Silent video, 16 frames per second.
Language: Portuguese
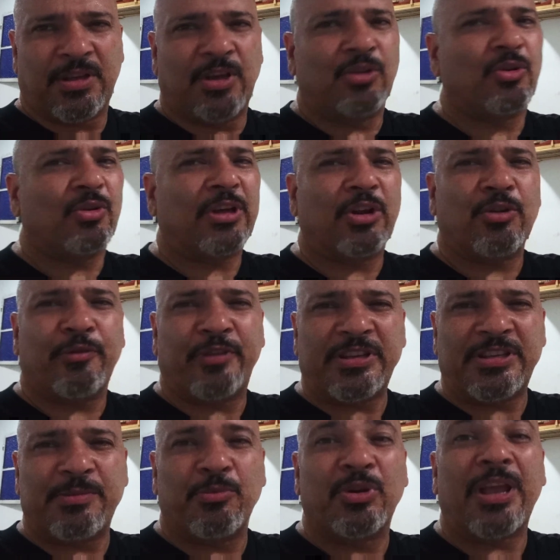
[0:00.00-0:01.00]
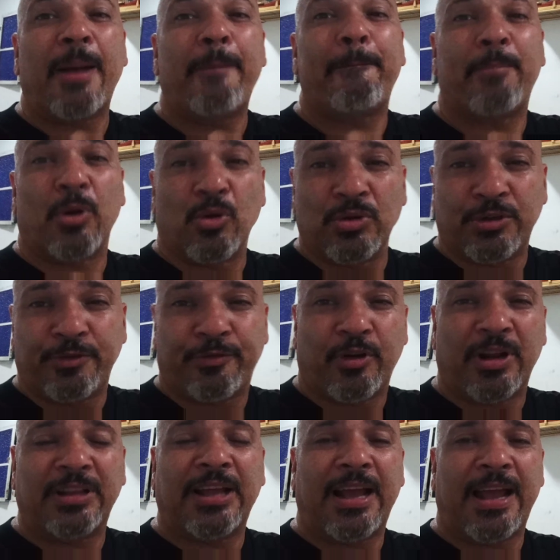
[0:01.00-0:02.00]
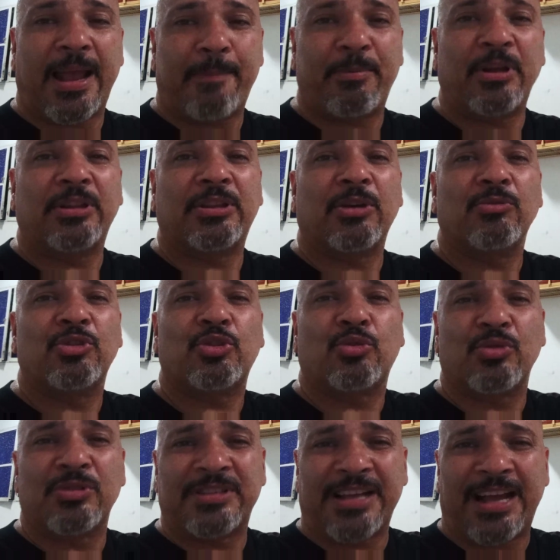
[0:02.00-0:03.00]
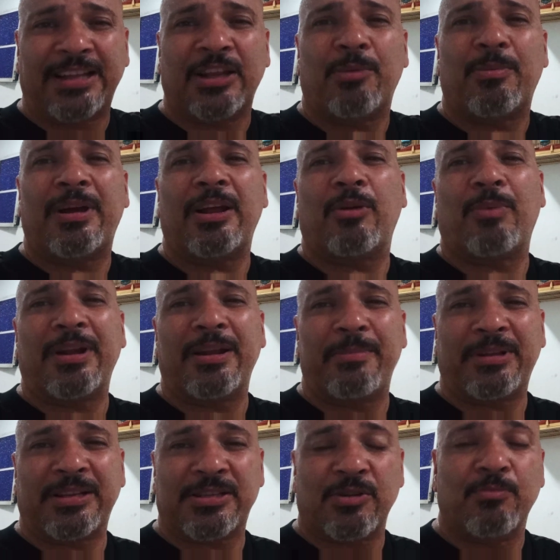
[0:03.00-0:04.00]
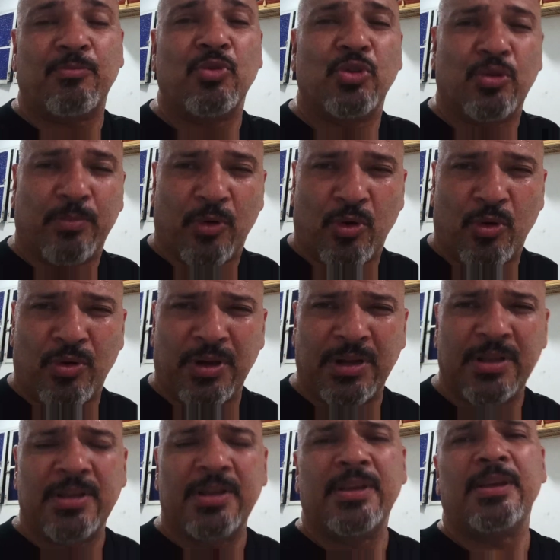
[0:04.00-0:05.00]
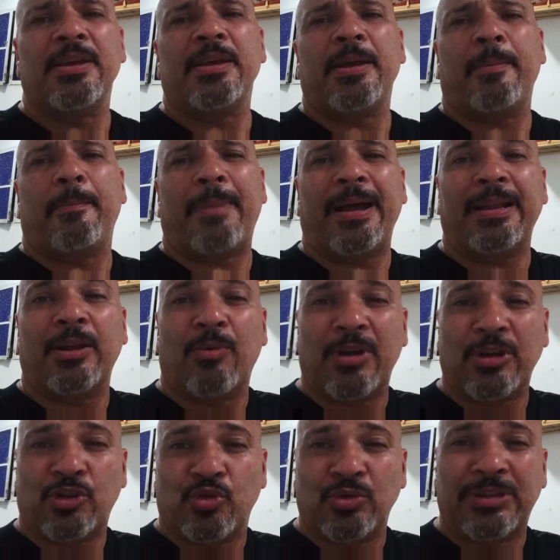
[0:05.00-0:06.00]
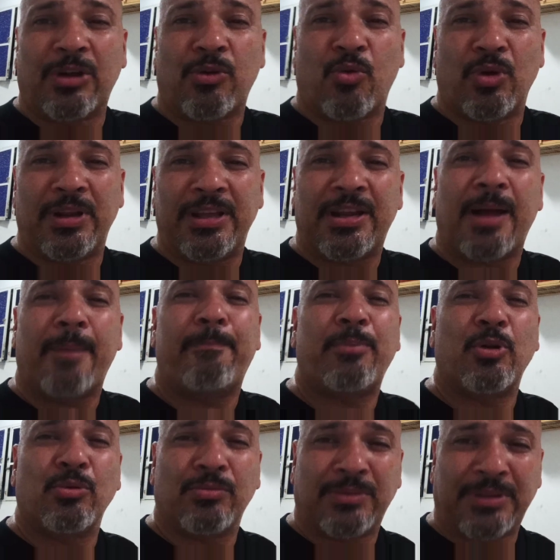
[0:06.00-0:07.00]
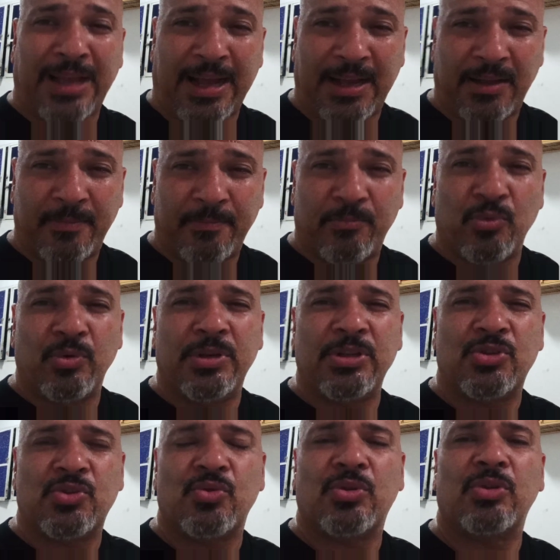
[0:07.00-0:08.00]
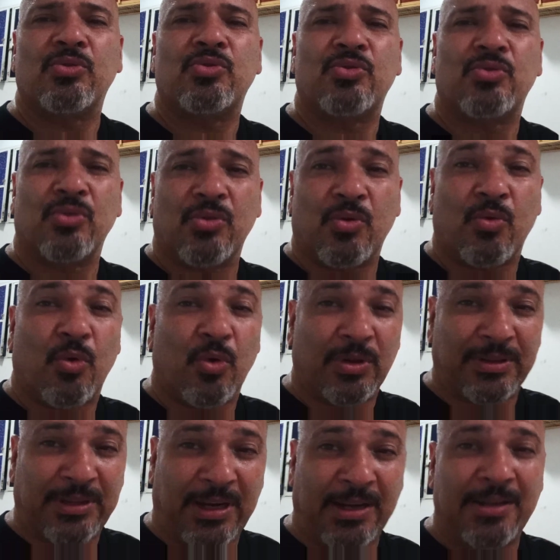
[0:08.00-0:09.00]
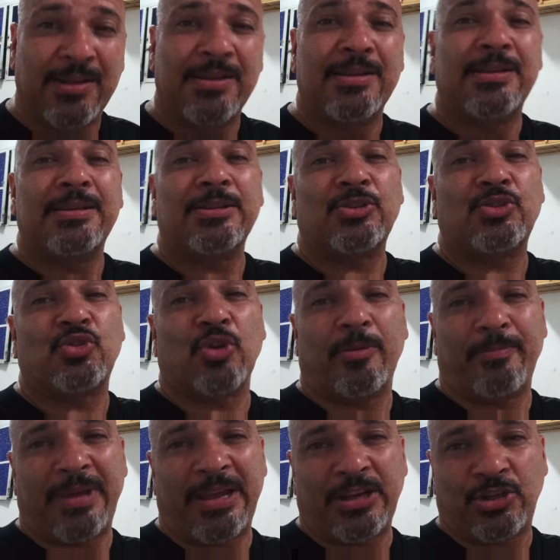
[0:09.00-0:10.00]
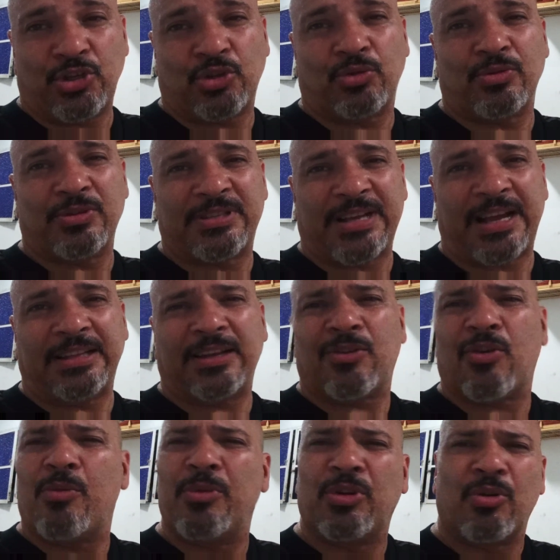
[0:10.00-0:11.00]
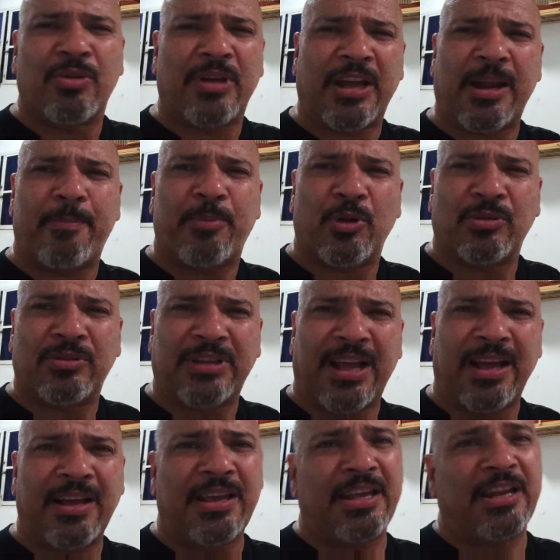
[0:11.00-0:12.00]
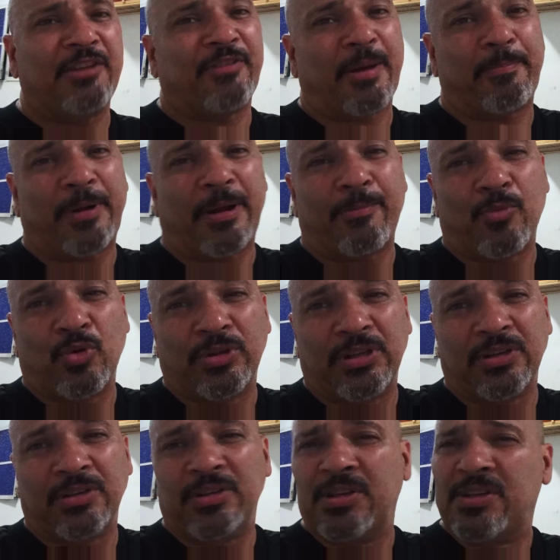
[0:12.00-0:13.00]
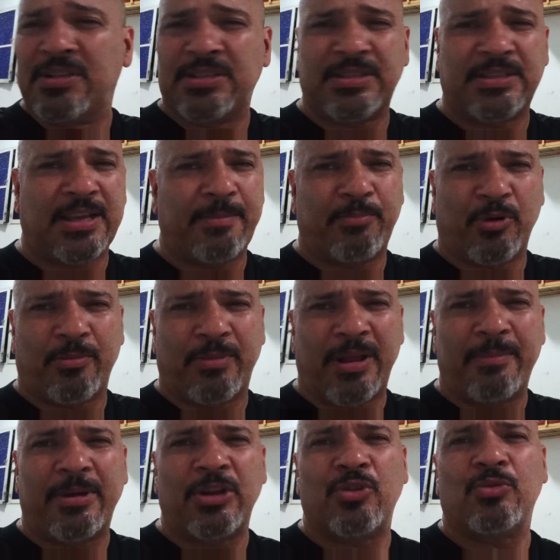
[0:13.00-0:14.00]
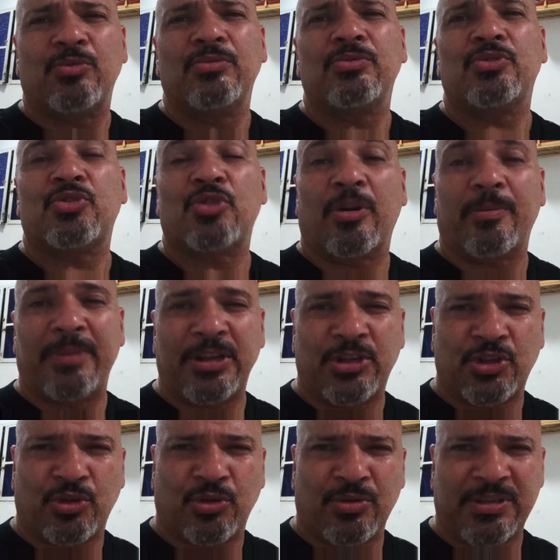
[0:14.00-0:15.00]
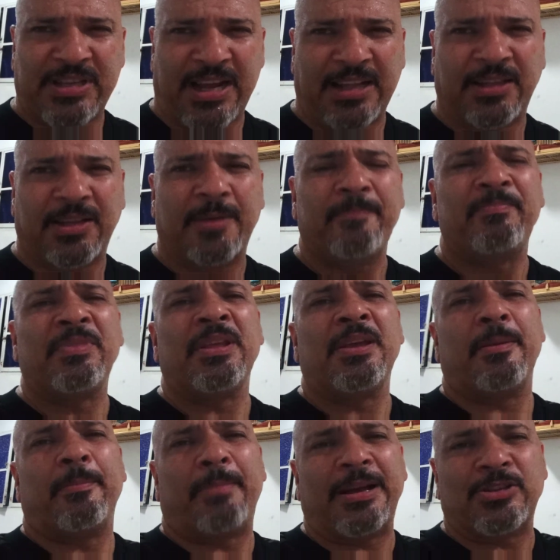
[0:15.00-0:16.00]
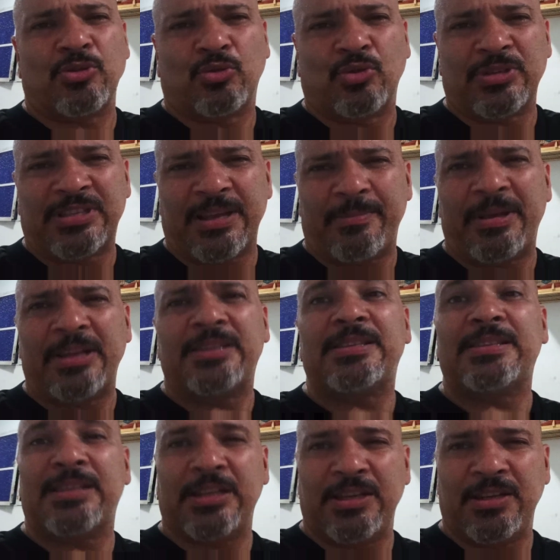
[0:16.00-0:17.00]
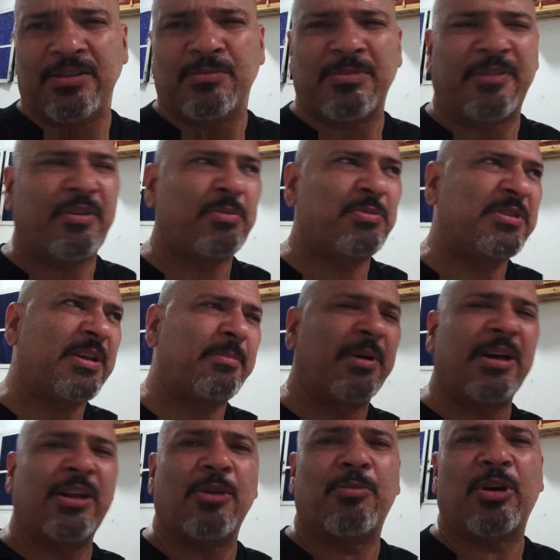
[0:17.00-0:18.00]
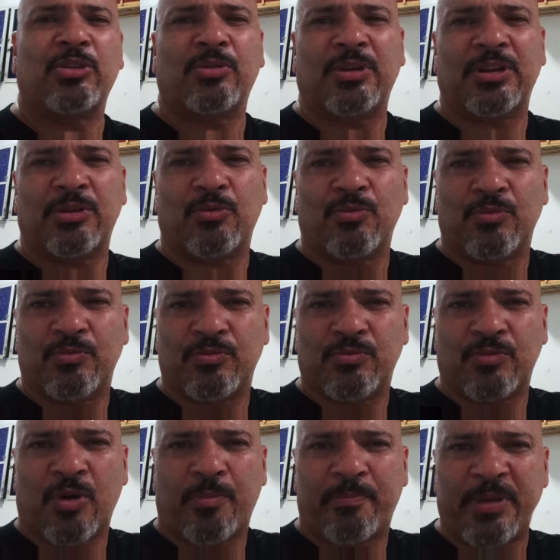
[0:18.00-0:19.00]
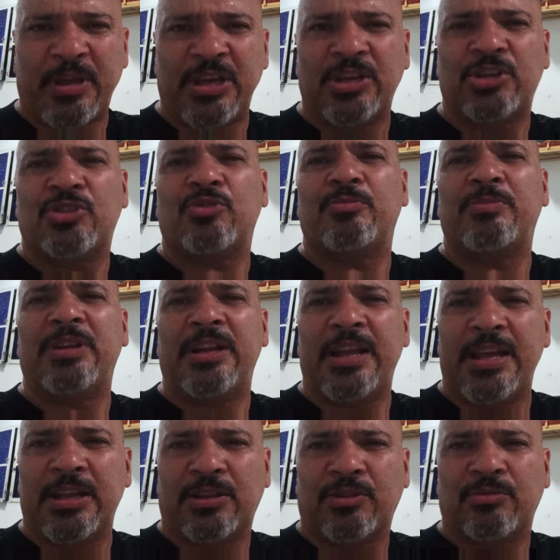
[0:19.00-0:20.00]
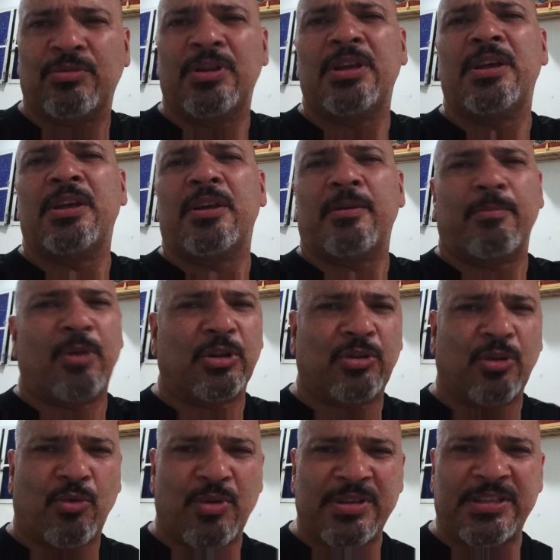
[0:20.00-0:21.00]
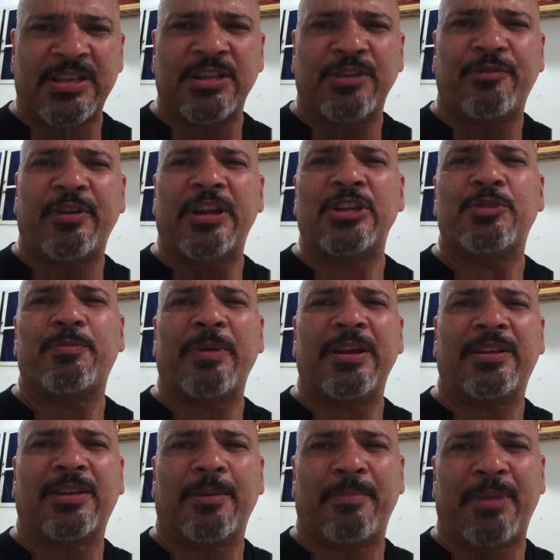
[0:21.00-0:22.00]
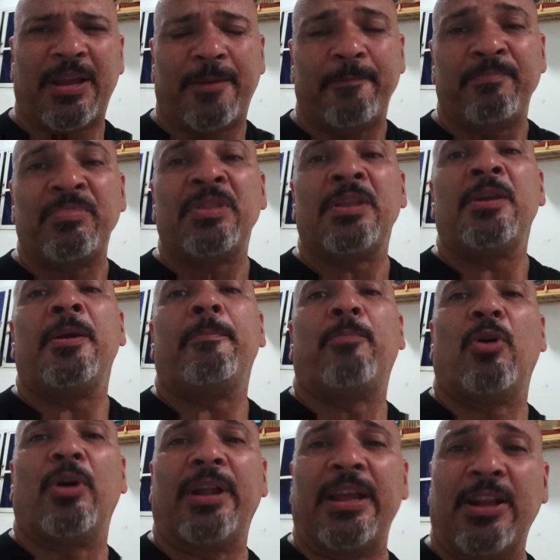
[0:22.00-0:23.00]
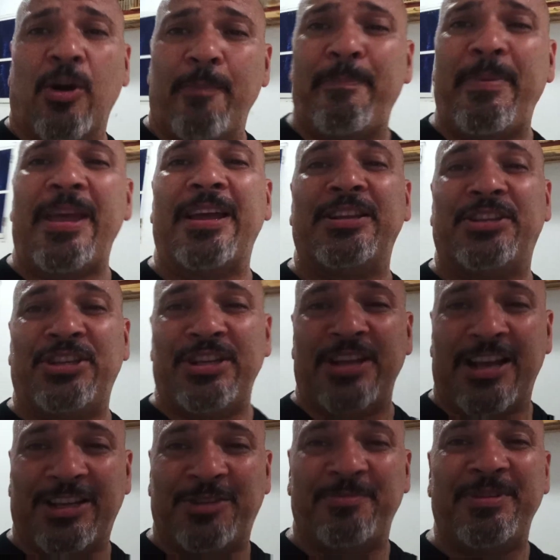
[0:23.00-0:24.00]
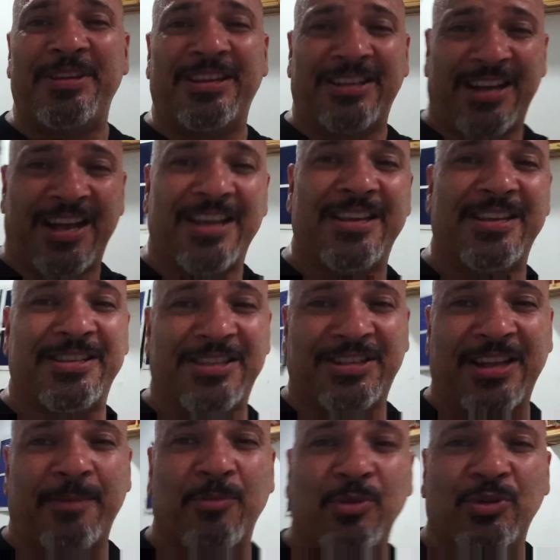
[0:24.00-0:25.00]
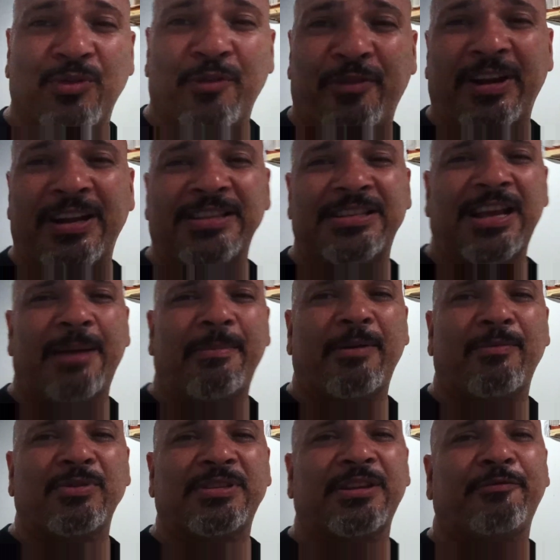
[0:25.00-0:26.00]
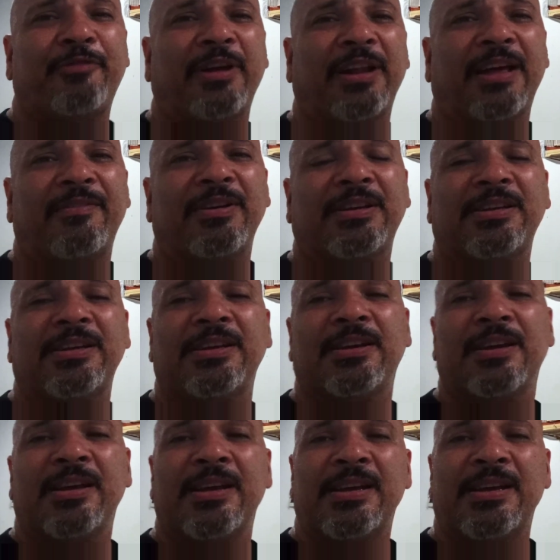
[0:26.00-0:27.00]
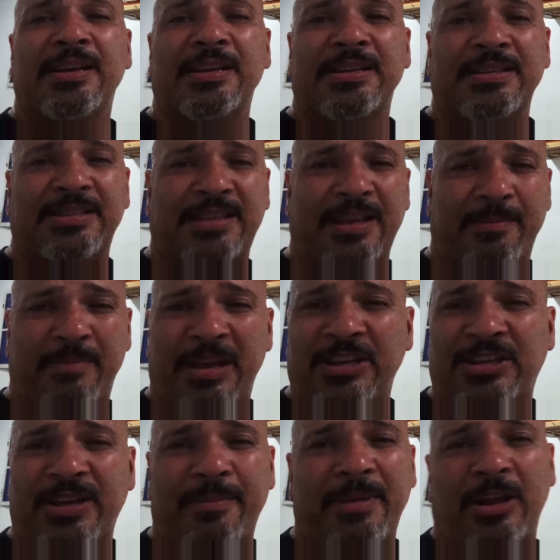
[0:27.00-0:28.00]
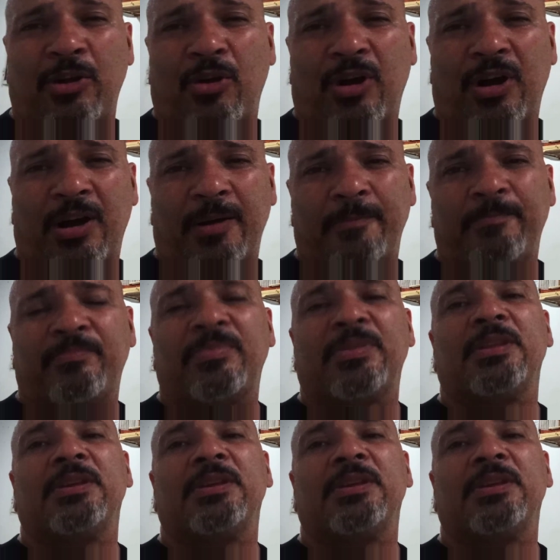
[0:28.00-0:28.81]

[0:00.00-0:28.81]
Eu não quero que o Facebook apronte fora da época. Então, o extrusado é uma, é uma alimentação muito boa, mas não ajuda a colher a aprontar. Por isso que eu sou contra somente extrusada. Como eu não quero aprontar, ele vai para a muda, sem problema nenhum, somente extrusada. Mas eu dou semente sim, uma vez por semana, eu boto um, um, um alpiste, um milheto, boto uma coisinha diferente para ele também. Porém, não perdi as minhas raízes, tá? Muitos vão falar assim, ah, mas você falava que semente é melhor.